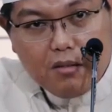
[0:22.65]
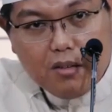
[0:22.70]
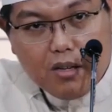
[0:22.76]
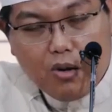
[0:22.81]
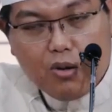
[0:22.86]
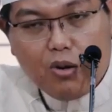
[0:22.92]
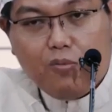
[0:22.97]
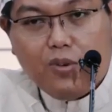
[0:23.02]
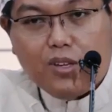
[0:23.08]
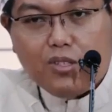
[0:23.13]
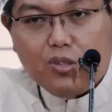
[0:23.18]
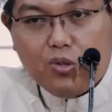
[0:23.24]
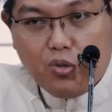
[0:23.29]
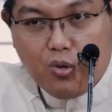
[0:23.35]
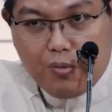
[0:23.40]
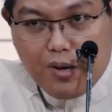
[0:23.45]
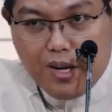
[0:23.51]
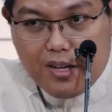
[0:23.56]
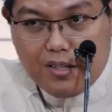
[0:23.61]
renovasi
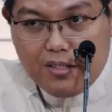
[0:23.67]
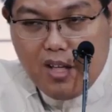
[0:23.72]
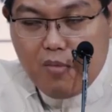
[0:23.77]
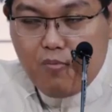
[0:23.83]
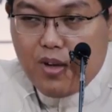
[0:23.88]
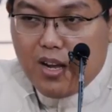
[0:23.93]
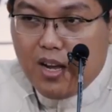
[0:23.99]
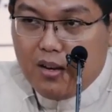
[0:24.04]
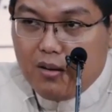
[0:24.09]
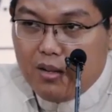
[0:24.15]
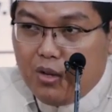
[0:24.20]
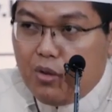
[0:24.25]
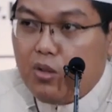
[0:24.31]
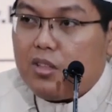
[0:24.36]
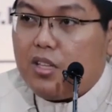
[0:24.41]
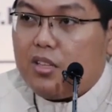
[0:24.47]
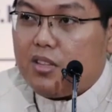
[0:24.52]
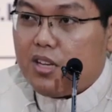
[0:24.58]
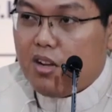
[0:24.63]
rumah, dia pingin
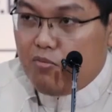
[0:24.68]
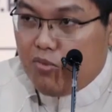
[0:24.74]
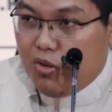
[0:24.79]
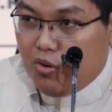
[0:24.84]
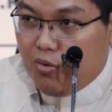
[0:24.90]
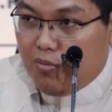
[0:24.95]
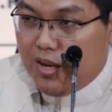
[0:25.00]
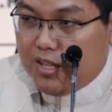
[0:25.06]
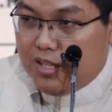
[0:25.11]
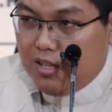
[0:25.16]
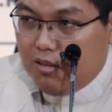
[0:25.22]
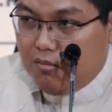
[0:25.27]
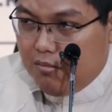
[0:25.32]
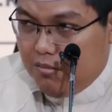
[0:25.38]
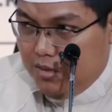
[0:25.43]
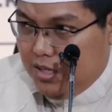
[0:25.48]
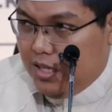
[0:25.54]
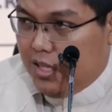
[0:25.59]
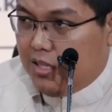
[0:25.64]
tentram di rumahnya,
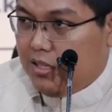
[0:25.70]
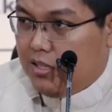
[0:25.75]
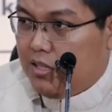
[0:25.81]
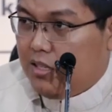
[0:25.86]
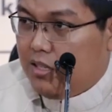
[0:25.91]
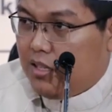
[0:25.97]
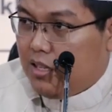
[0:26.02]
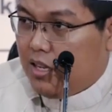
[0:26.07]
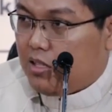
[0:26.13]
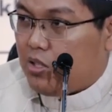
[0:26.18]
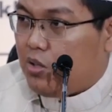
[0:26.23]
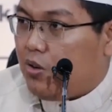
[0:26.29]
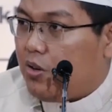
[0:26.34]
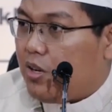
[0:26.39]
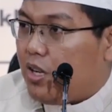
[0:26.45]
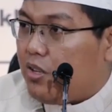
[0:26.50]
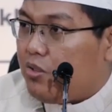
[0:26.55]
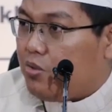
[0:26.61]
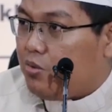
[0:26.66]
mending kasih
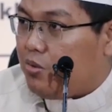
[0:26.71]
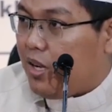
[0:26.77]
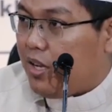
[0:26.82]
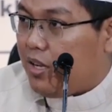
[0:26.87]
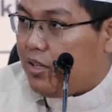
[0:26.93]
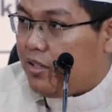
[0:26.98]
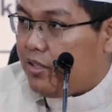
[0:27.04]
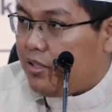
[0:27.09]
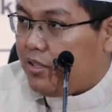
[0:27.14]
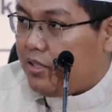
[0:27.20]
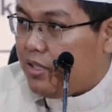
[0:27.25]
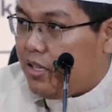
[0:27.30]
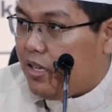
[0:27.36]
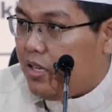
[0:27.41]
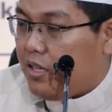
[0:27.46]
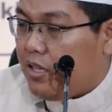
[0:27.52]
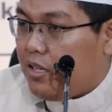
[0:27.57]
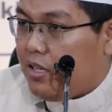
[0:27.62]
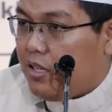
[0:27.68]
orang tua ya.